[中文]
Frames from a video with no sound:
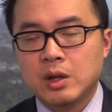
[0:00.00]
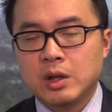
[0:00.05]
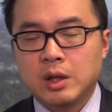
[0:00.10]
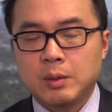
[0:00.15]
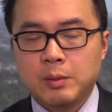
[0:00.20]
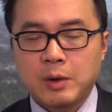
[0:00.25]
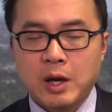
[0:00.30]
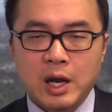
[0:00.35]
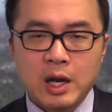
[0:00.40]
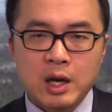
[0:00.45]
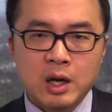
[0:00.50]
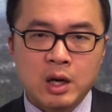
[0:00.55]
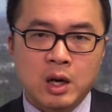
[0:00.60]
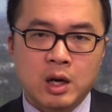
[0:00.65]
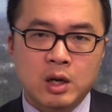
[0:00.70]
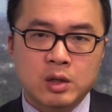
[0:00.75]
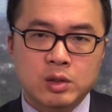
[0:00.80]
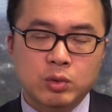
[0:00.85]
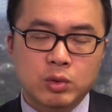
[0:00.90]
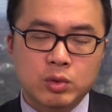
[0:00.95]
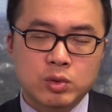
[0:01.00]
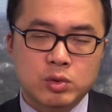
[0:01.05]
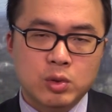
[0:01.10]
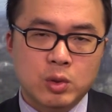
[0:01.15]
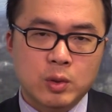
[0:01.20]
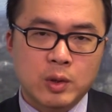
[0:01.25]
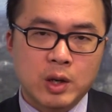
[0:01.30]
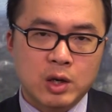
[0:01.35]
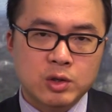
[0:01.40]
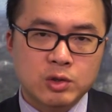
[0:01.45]
那么还好，对
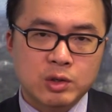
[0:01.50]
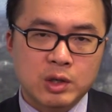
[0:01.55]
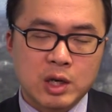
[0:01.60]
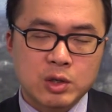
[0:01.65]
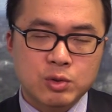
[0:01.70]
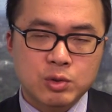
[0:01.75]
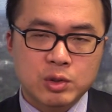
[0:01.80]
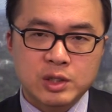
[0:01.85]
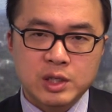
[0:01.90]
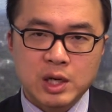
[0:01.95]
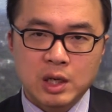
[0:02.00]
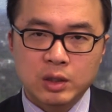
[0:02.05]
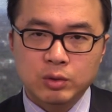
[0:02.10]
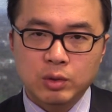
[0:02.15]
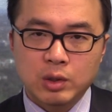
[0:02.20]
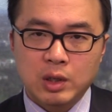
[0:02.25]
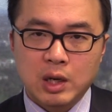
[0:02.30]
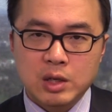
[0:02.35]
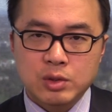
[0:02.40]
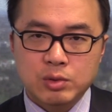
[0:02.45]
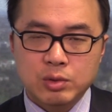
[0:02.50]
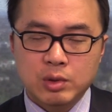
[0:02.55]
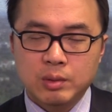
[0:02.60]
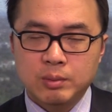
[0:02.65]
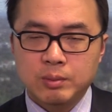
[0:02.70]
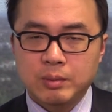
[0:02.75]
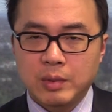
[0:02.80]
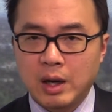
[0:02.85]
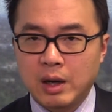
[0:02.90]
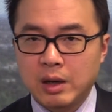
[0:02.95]
作为澳洲来说，相对来说
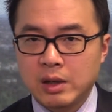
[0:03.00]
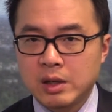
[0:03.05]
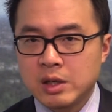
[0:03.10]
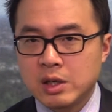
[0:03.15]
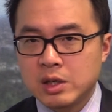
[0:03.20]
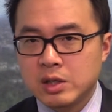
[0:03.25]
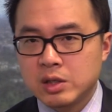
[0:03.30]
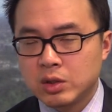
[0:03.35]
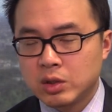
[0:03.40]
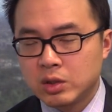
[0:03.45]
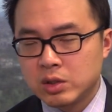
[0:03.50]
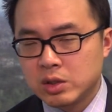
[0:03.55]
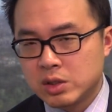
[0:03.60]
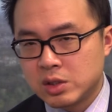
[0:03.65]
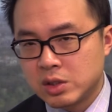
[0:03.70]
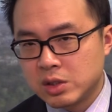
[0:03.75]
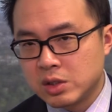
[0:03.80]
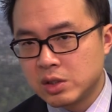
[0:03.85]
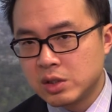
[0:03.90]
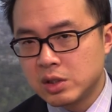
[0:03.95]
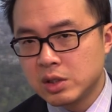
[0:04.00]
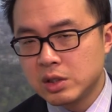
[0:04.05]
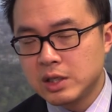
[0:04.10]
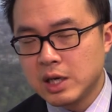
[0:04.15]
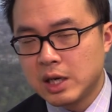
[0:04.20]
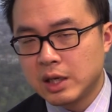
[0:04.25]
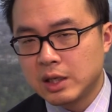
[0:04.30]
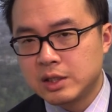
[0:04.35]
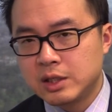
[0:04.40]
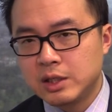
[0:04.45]
啊，只是
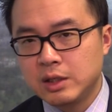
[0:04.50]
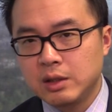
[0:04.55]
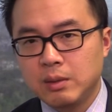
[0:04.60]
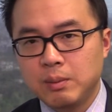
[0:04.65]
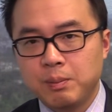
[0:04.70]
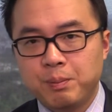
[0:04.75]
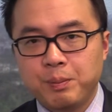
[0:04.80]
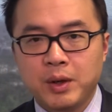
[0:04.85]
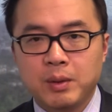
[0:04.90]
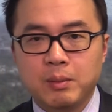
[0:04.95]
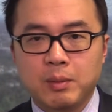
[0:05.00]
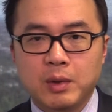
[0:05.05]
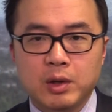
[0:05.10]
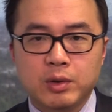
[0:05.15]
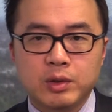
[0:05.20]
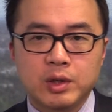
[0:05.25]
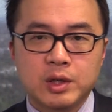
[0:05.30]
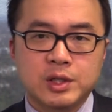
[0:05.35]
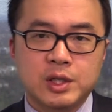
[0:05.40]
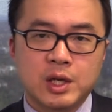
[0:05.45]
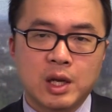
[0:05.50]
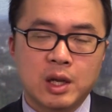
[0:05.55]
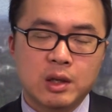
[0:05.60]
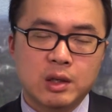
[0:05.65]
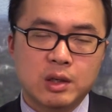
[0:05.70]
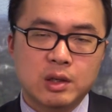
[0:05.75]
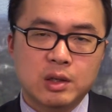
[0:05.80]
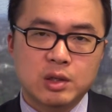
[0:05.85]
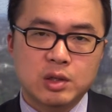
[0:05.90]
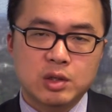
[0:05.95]
降了息，并没有印钱。
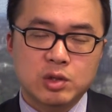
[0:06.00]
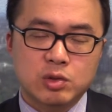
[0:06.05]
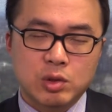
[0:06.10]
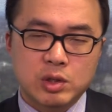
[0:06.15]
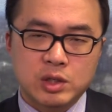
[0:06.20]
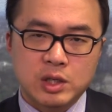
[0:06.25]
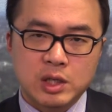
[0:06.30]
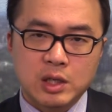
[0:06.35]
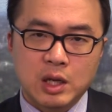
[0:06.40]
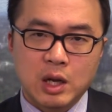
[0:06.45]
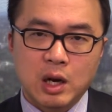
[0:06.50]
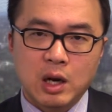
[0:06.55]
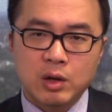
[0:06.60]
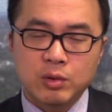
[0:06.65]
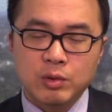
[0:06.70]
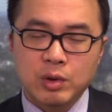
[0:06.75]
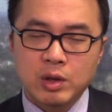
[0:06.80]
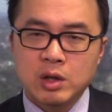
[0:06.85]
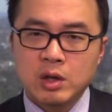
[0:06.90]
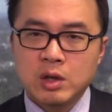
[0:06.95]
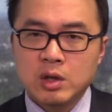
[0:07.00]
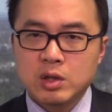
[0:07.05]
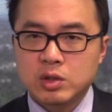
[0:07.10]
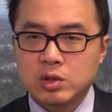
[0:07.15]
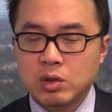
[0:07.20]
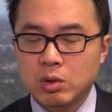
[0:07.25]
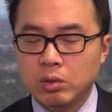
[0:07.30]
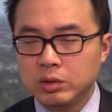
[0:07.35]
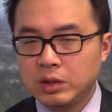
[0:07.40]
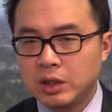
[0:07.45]
所以现在澳元
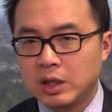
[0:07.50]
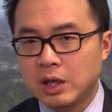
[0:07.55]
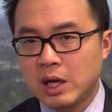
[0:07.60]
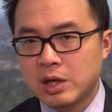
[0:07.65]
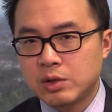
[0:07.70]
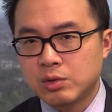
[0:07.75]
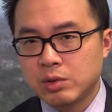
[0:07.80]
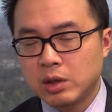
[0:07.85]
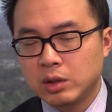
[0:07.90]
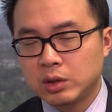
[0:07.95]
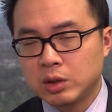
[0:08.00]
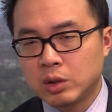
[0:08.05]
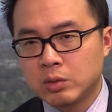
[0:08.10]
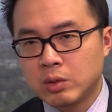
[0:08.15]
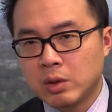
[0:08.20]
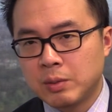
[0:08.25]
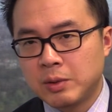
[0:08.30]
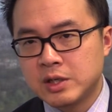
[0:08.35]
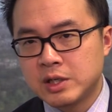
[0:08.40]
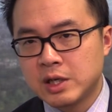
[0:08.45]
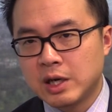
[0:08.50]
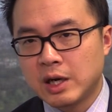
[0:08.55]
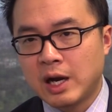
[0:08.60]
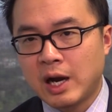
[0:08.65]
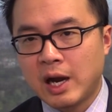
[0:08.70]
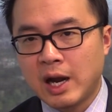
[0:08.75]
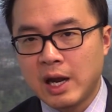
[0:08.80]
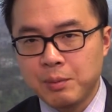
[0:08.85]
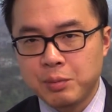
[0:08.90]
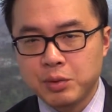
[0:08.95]
总体来说，通货膨胀
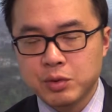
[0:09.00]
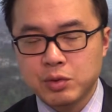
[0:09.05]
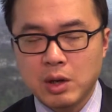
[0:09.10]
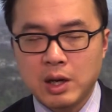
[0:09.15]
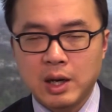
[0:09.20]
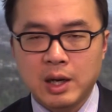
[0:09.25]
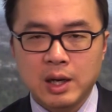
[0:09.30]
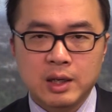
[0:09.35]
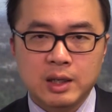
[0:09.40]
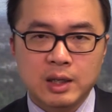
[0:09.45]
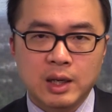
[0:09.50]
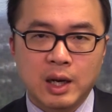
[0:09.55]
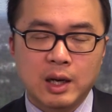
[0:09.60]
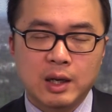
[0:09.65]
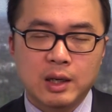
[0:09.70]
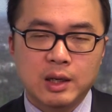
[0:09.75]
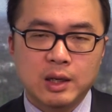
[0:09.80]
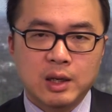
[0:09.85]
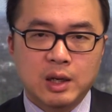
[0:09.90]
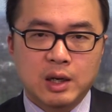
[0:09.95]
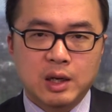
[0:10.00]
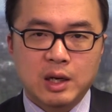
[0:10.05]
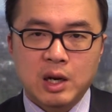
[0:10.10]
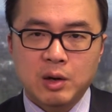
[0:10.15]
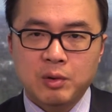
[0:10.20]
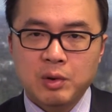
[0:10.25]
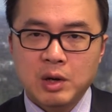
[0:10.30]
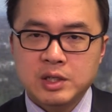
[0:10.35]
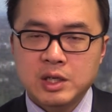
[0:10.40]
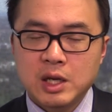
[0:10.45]
还不算很厉害，两
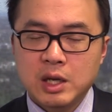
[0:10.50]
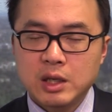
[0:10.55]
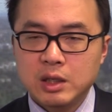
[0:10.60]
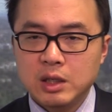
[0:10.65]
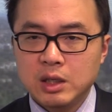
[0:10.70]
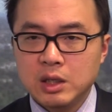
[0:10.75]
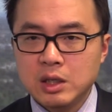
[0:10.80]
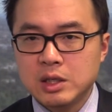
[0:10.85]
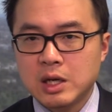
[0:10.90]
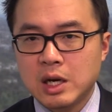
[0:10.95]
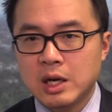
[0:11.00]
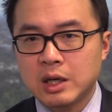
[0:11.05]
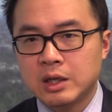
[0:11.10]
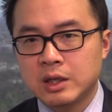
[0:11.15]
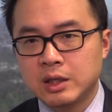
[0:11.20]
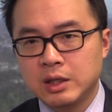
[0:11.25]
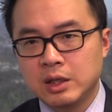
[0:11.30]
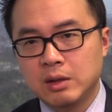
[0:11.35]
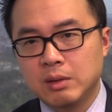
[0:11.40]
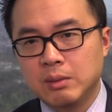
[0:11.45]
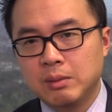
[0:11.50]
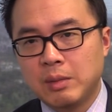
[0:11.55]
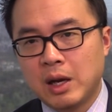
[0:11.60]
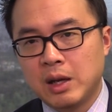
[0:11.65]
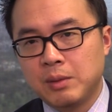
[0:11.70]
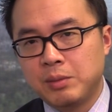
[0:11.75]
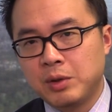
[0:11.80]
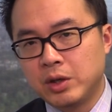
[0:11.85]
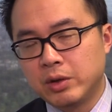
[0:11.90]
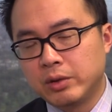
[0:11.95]
块钱依然可以买
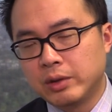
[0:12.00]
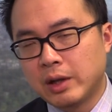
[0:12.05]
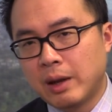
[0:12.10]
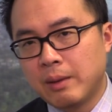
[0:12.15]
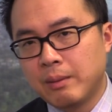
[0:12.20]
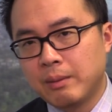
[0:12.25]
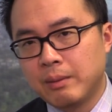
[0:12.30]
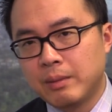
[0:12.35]
一瓶牛奶。